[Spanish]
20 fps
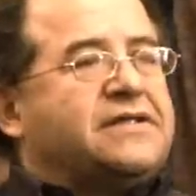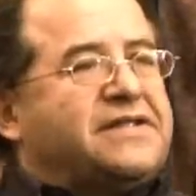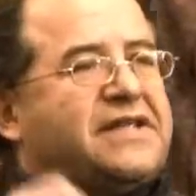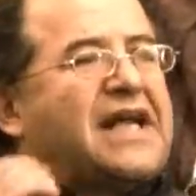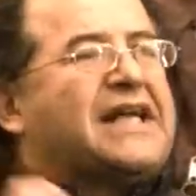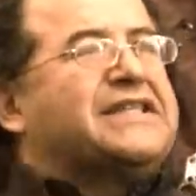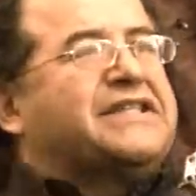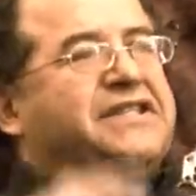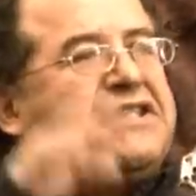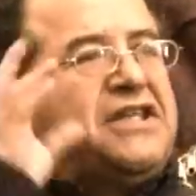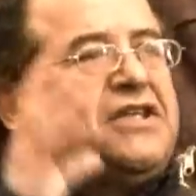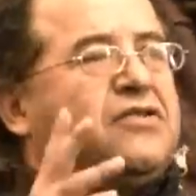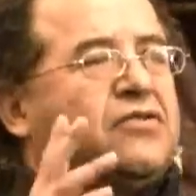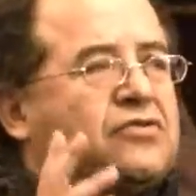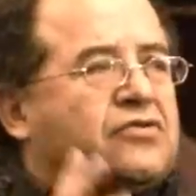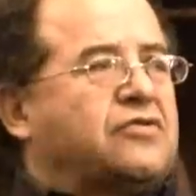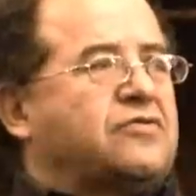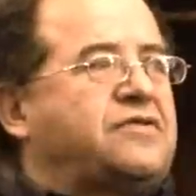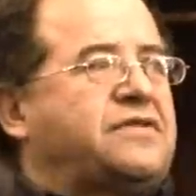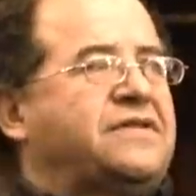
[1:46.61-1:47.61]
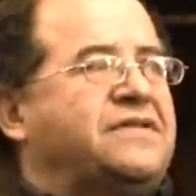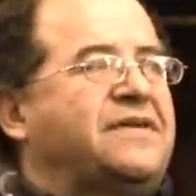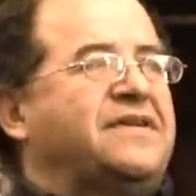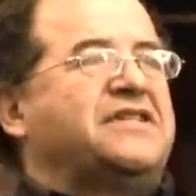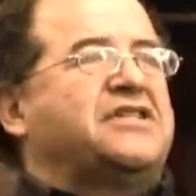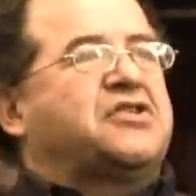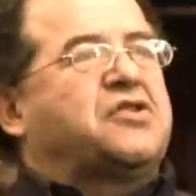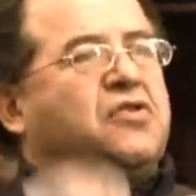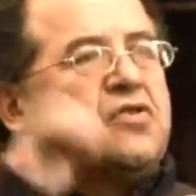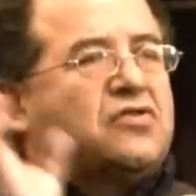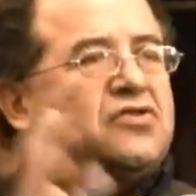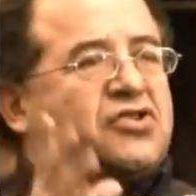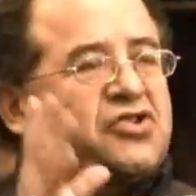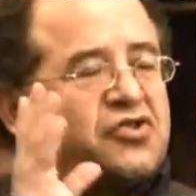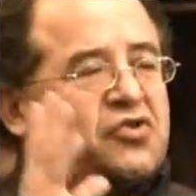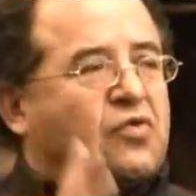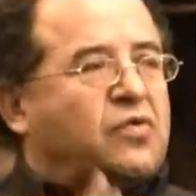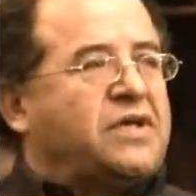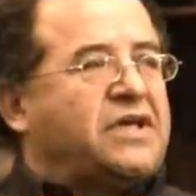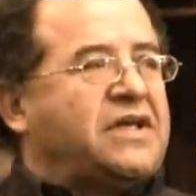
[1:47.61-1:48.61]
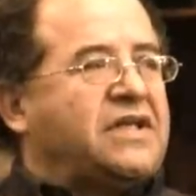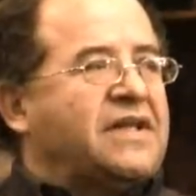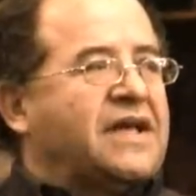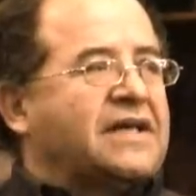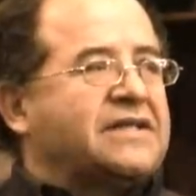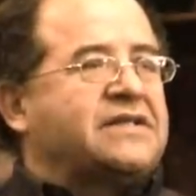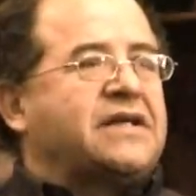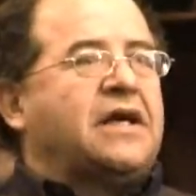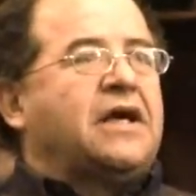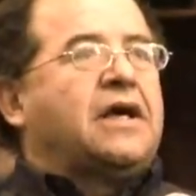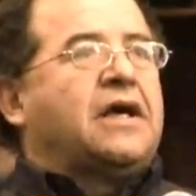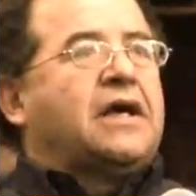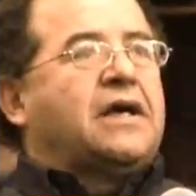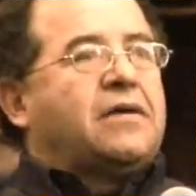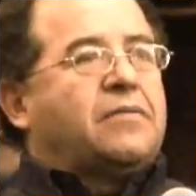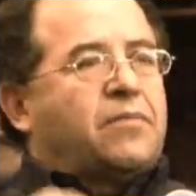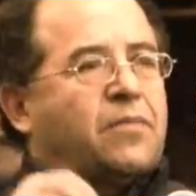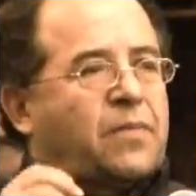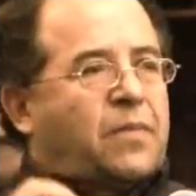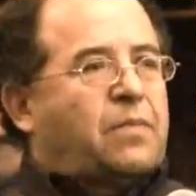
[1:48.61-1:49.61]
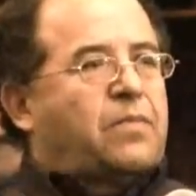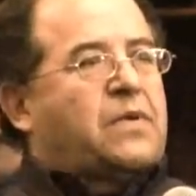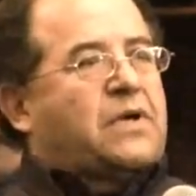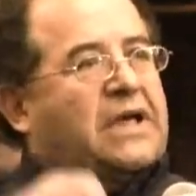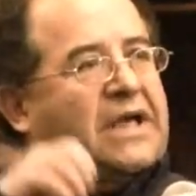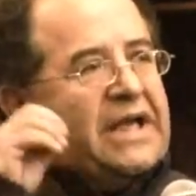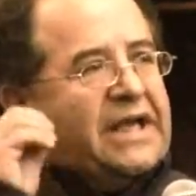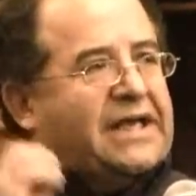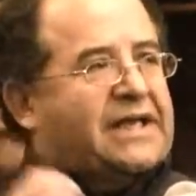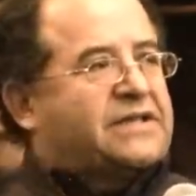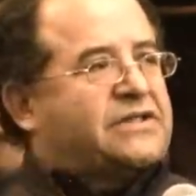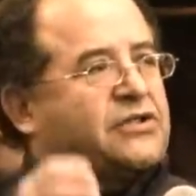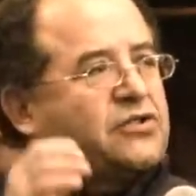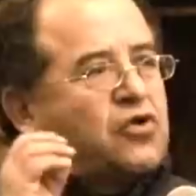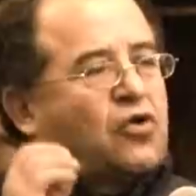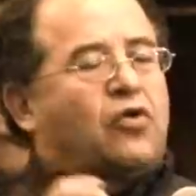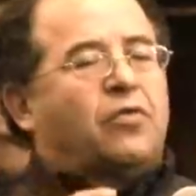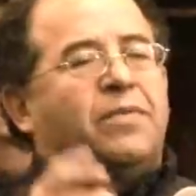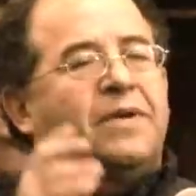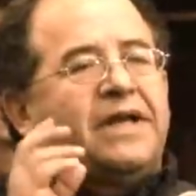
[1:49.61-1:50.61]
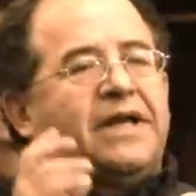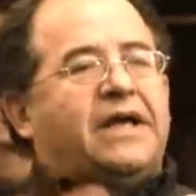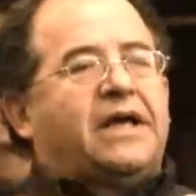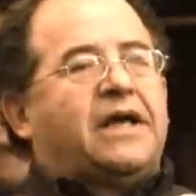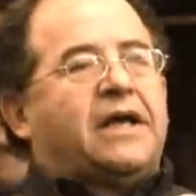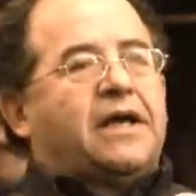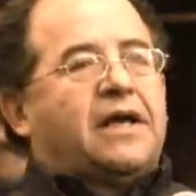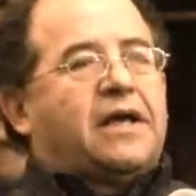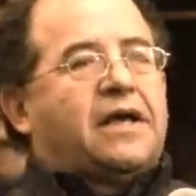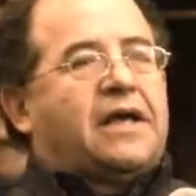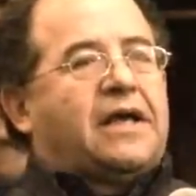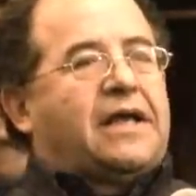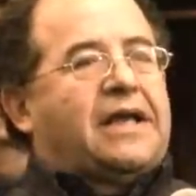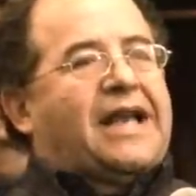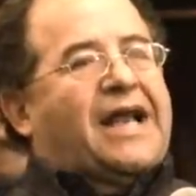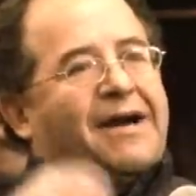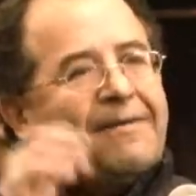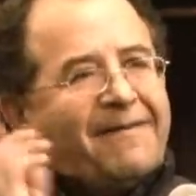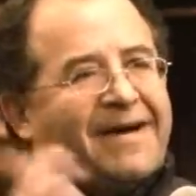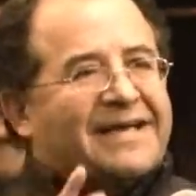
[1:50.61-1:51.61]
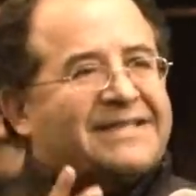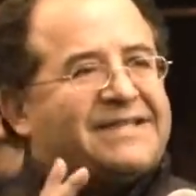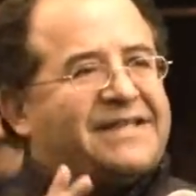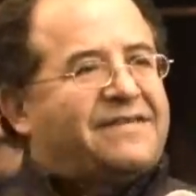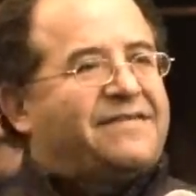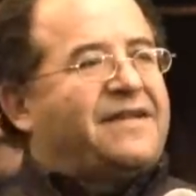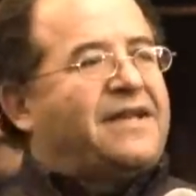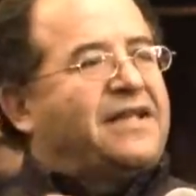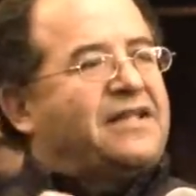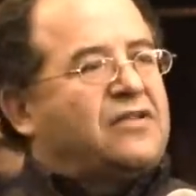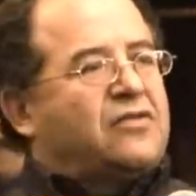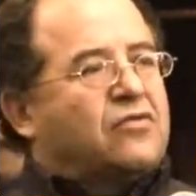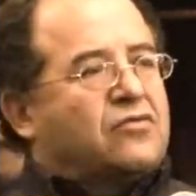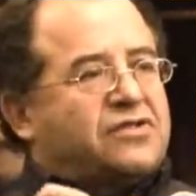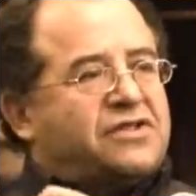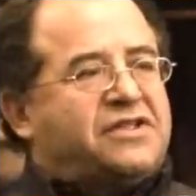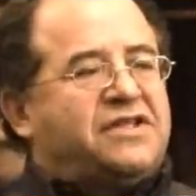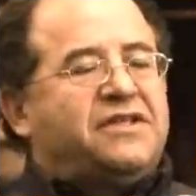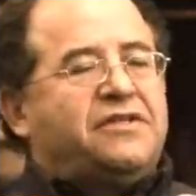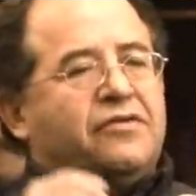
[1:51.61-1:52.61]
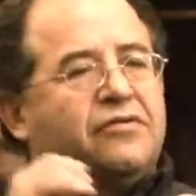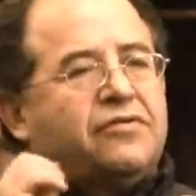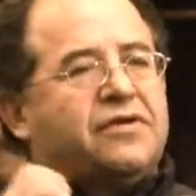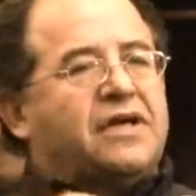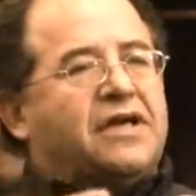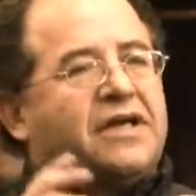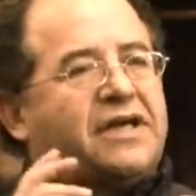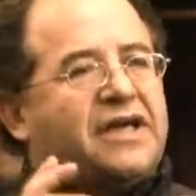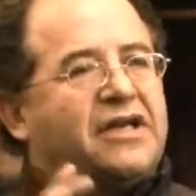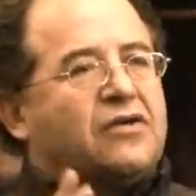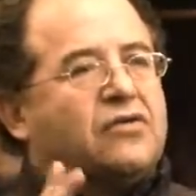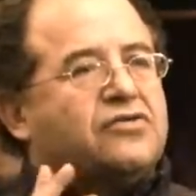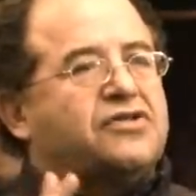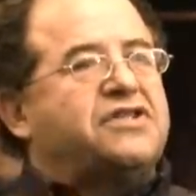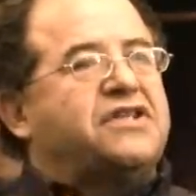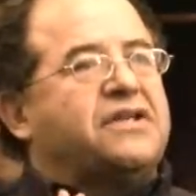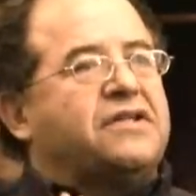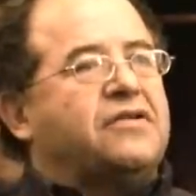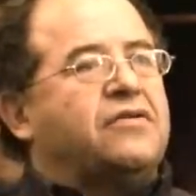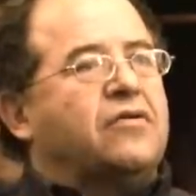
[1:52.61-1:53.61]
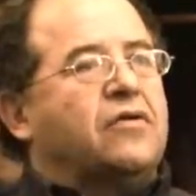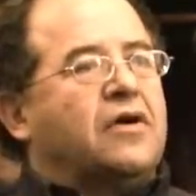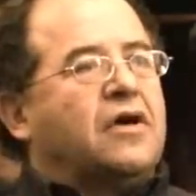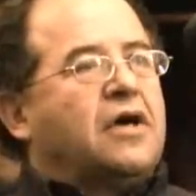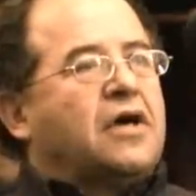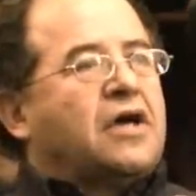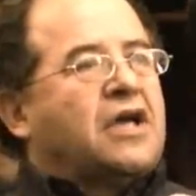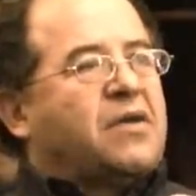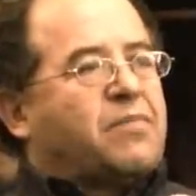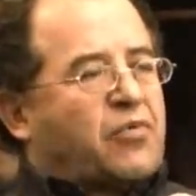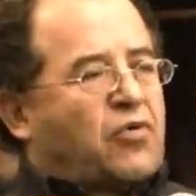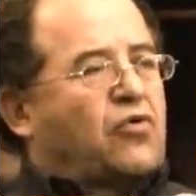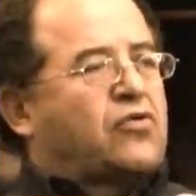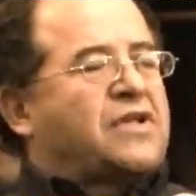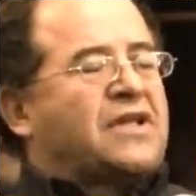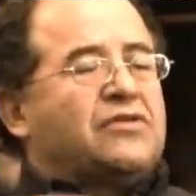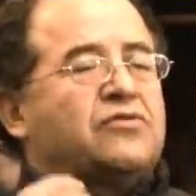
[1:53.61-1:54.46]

Es decir, han sido sociedades construidas eh, sobre eh, la base del etnocidio y el genocidio y por lo